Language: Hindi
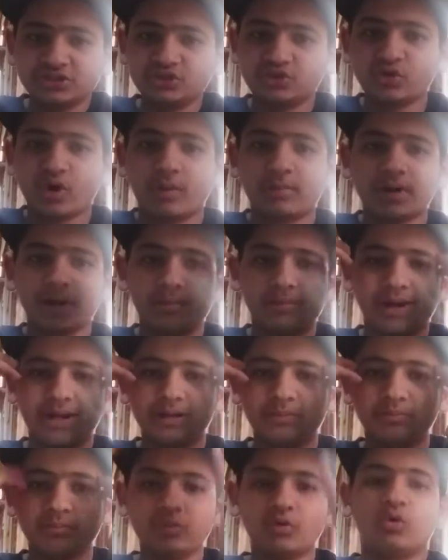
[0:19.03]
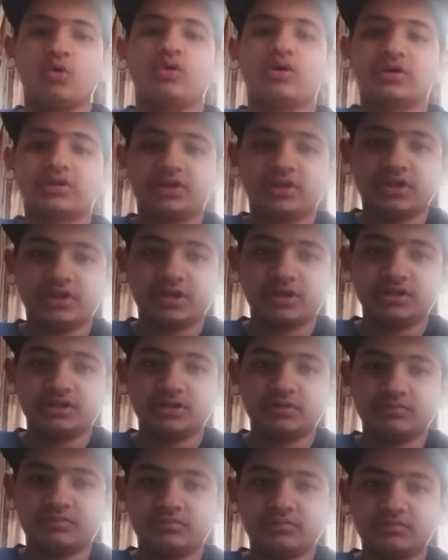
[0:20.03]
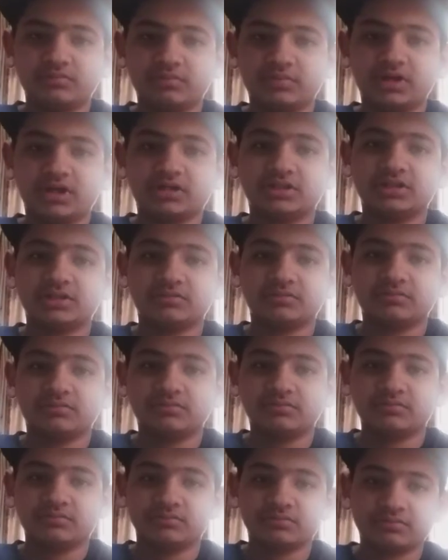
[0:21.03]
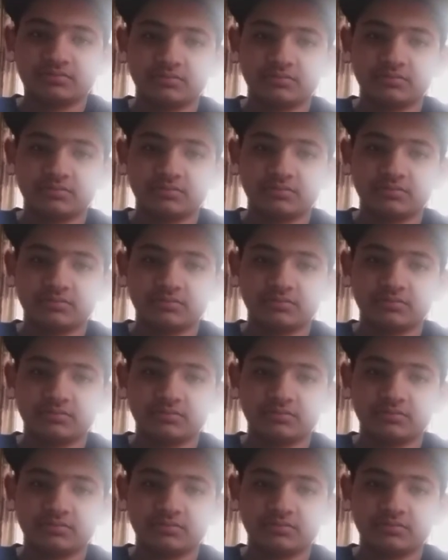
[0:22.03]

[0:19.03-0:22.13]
जो आपका माइंड ग्लो कर देंगे एकदम खत्म